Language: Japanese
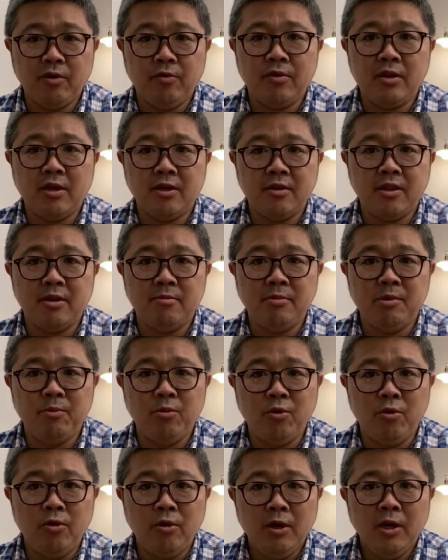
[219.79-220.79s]
お客様
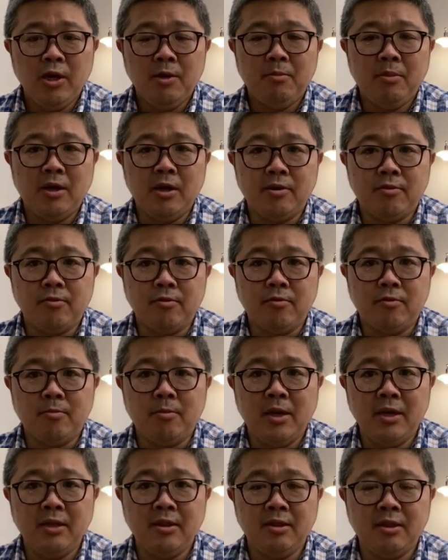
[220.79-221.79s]
も、まあ、その、
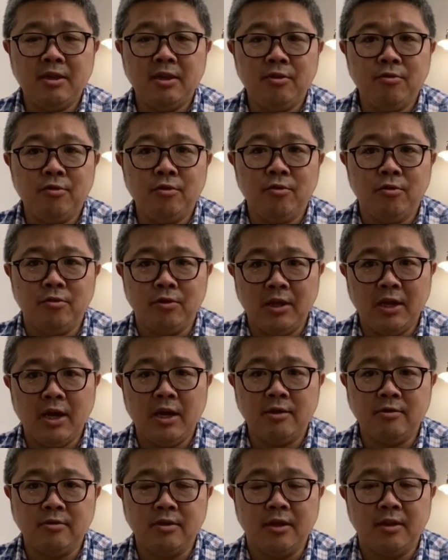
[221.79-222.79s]
毎月のように
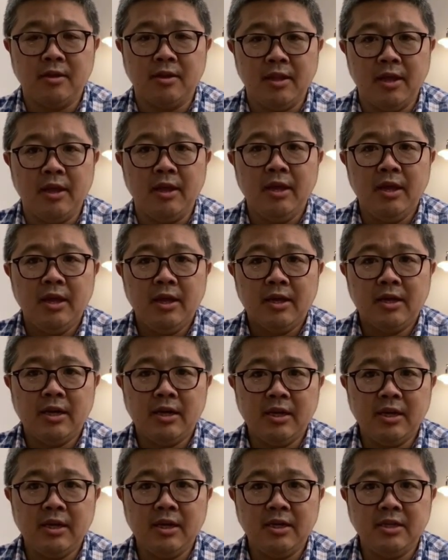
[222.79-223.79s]
あるですね、
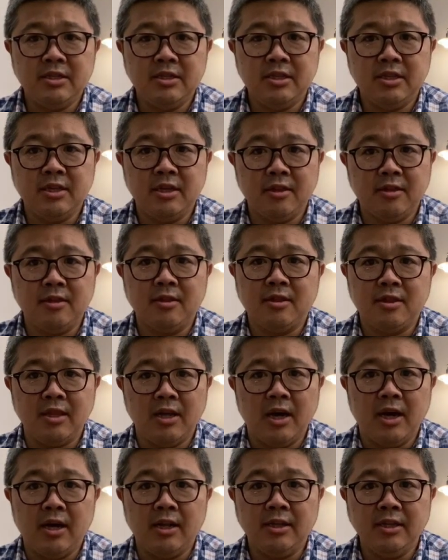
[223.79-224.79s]
海外視察
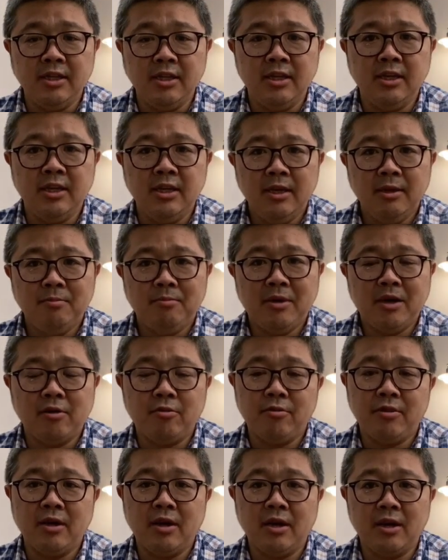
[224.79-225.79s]
ツアーに、まあ、
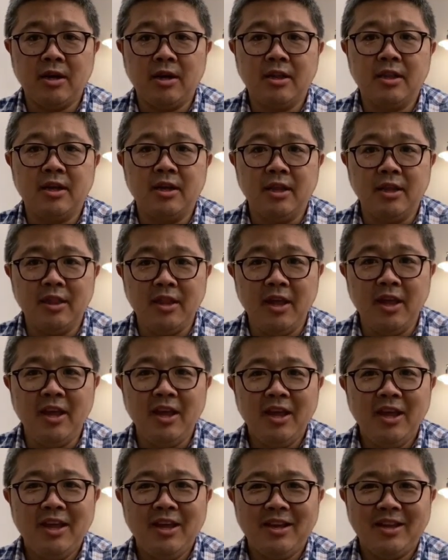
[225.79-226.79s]
ご参加されて、